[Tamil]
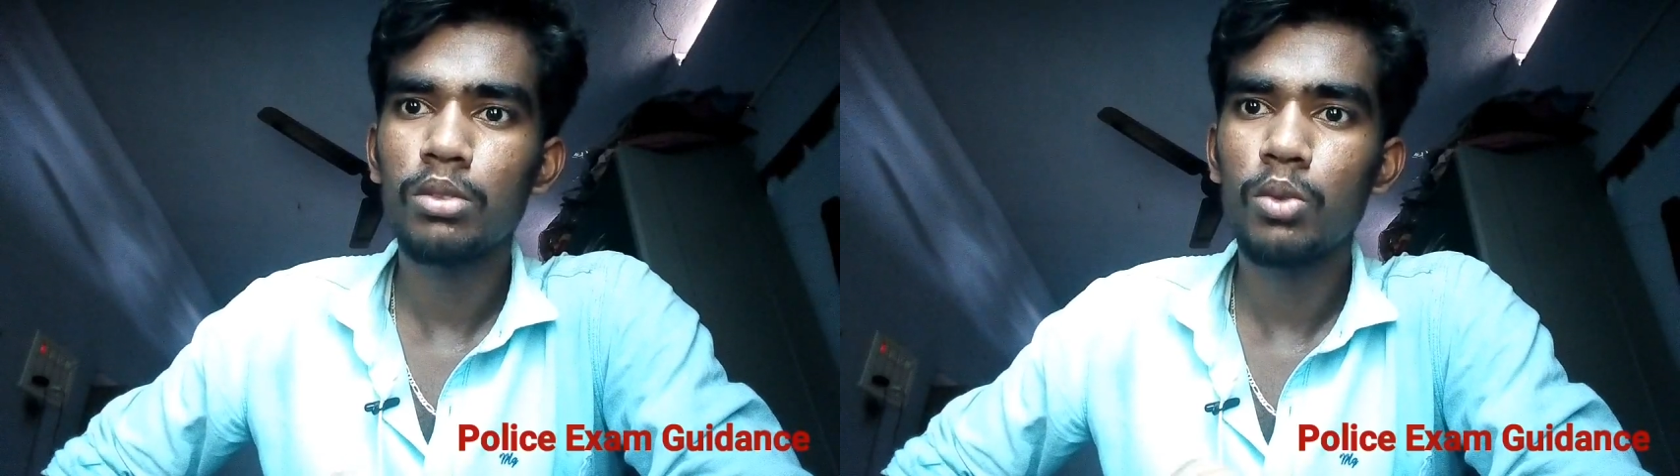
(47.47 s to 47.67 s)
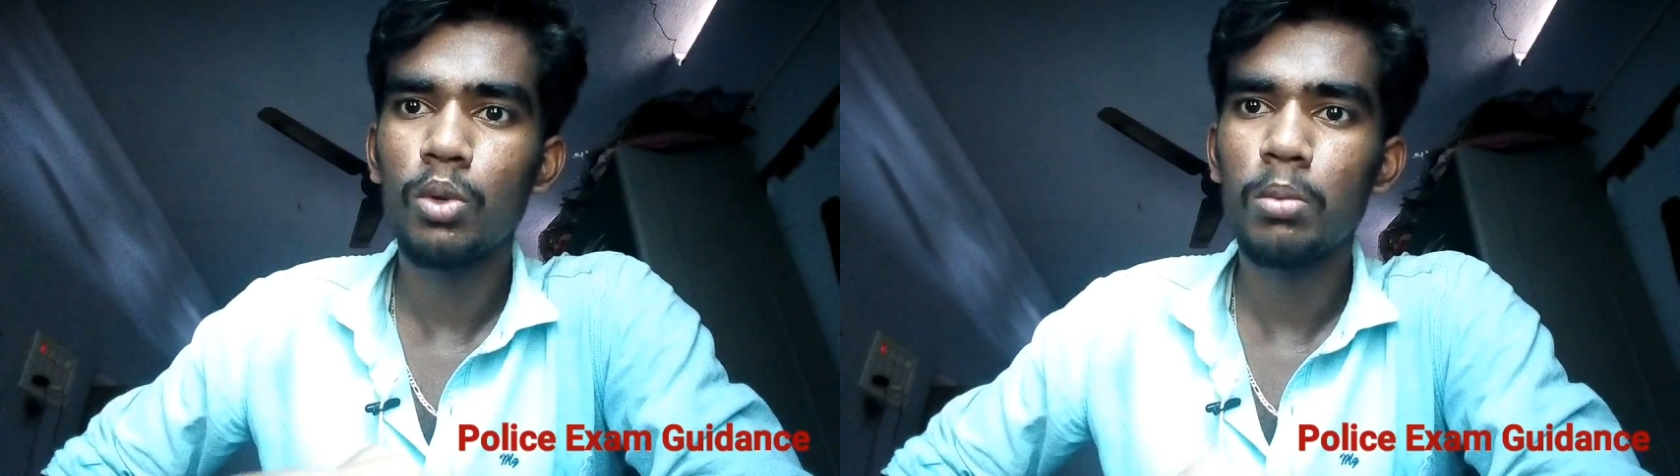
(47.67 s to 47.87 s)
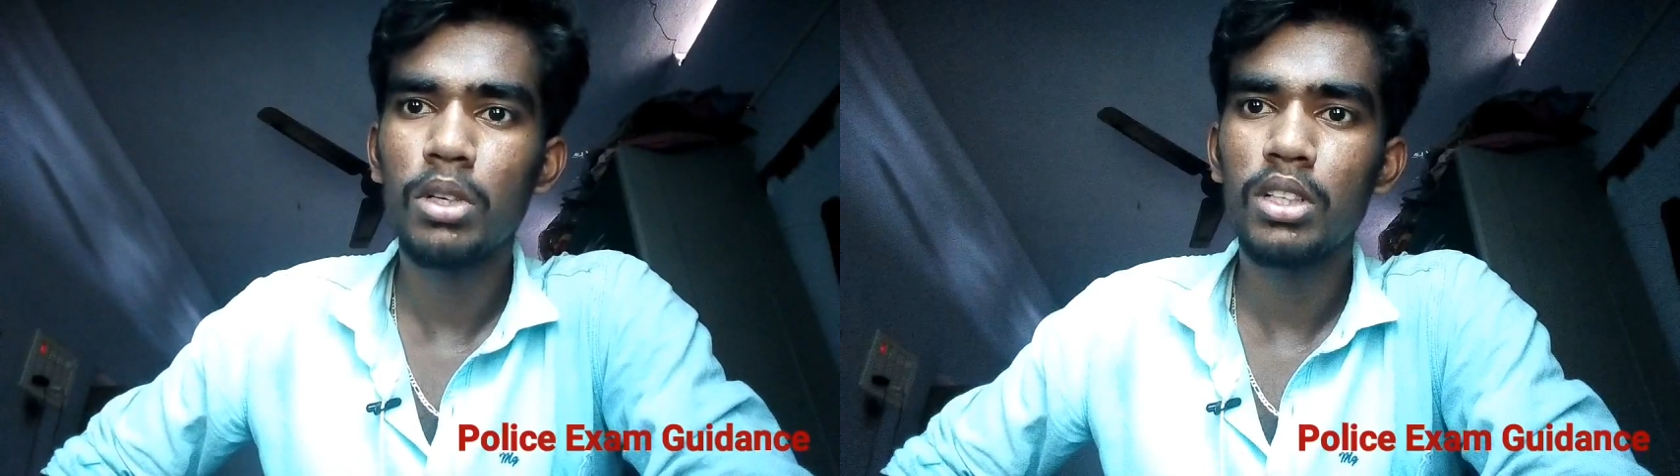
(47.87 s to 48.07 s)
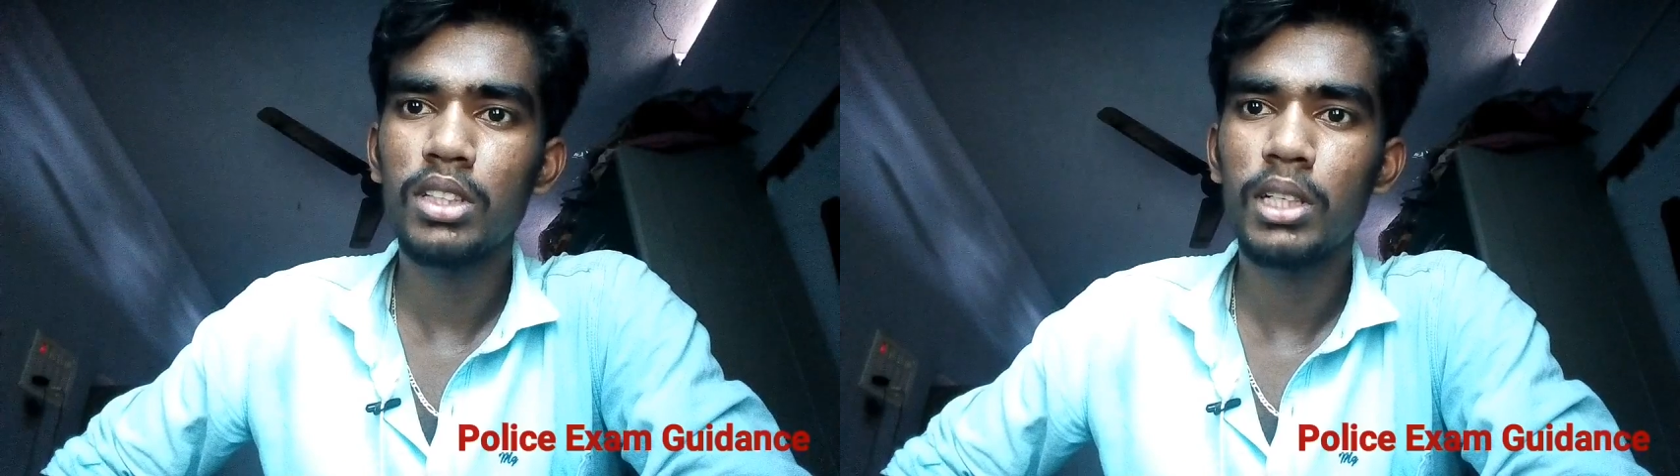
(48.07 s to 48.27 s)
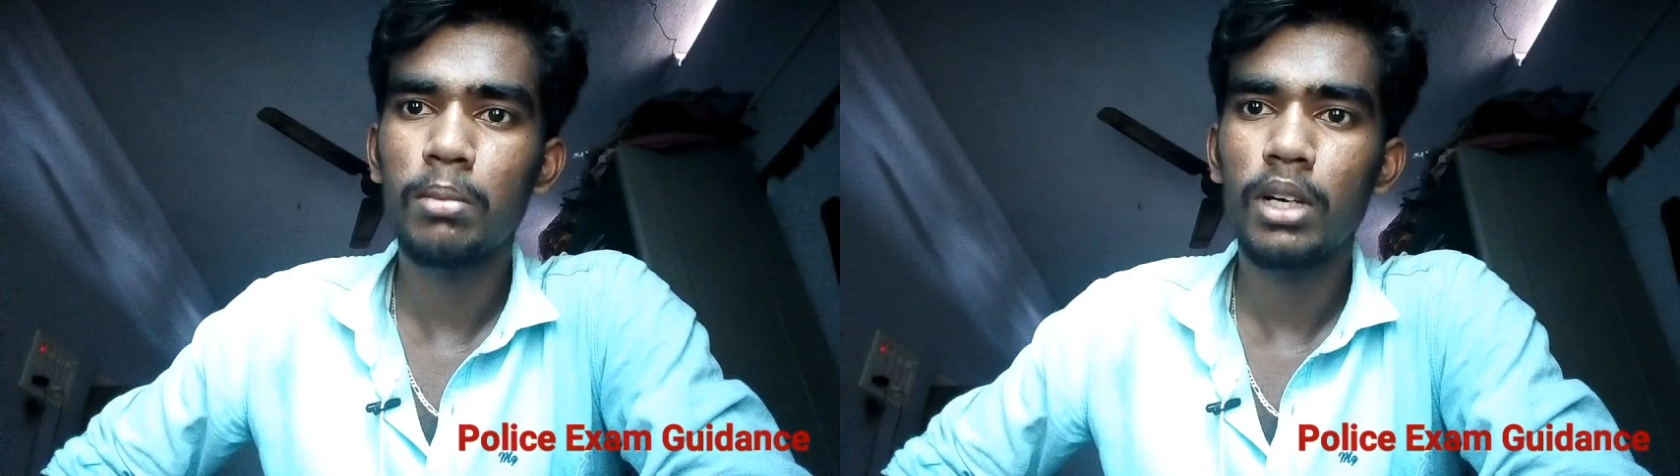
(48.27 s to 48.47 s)
ஸ்கூல் புக்கிலேருந்து
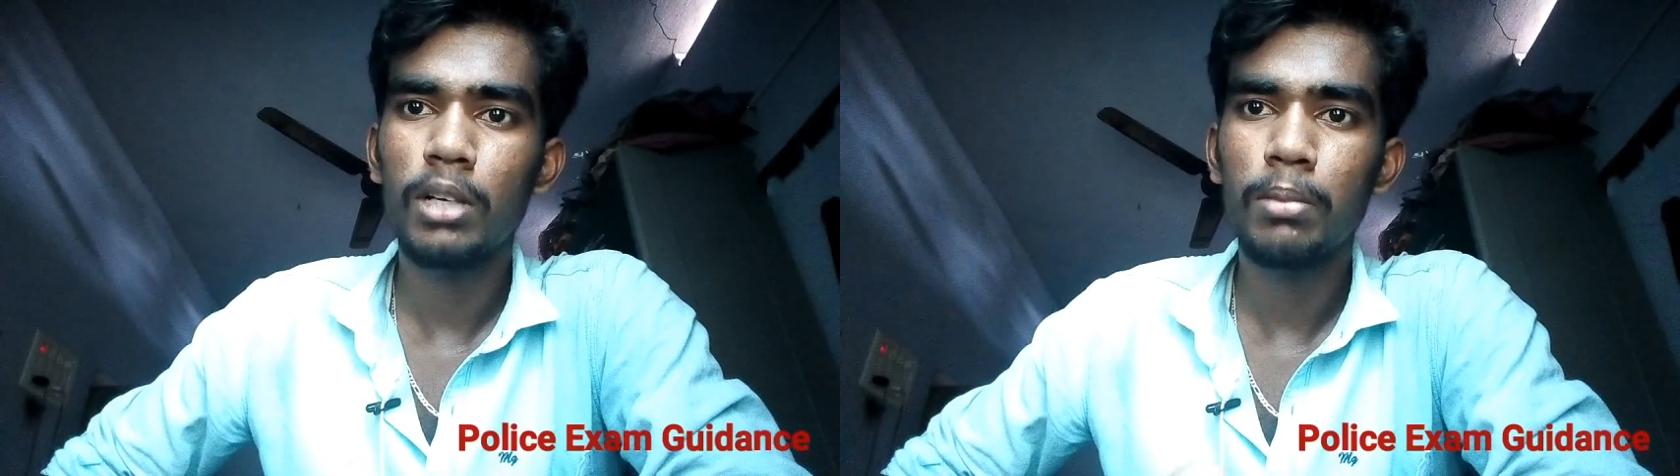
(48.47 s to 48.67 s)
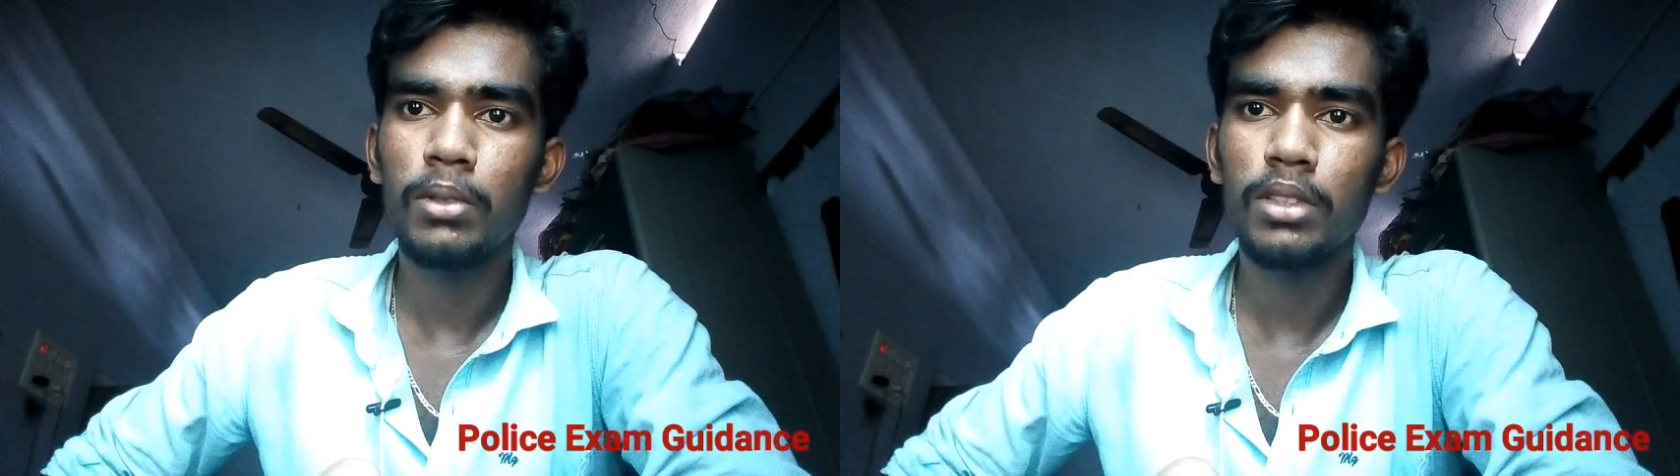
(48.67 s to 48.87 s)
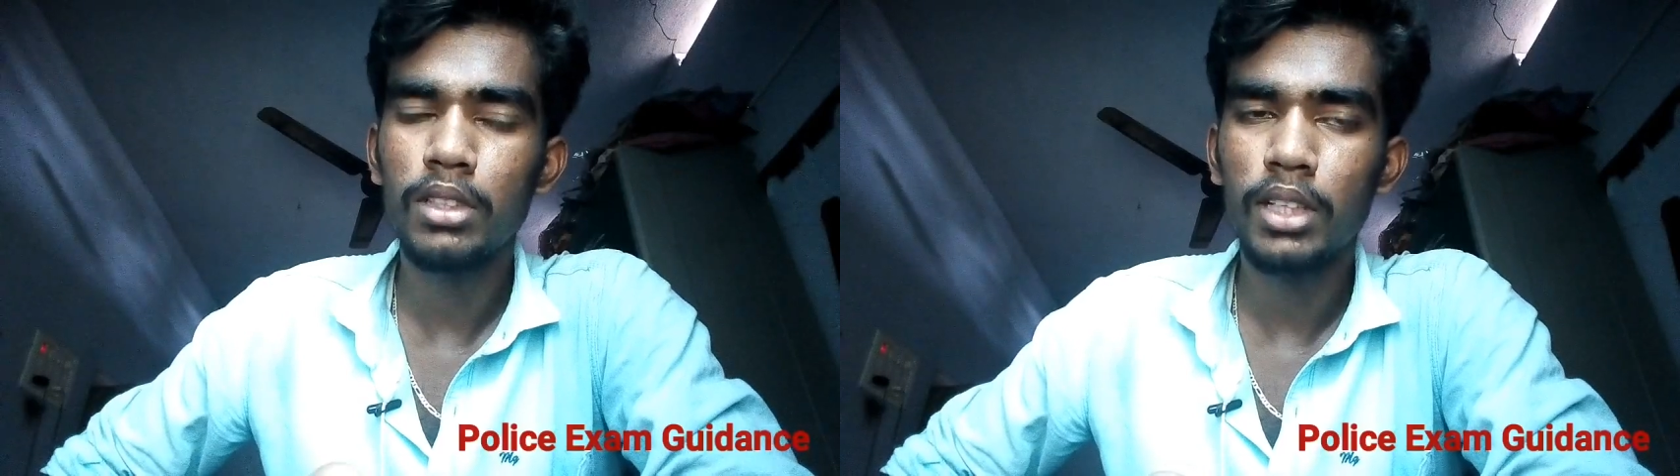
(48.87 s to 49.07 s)
எடுப்பாங்க இப்போ வந்து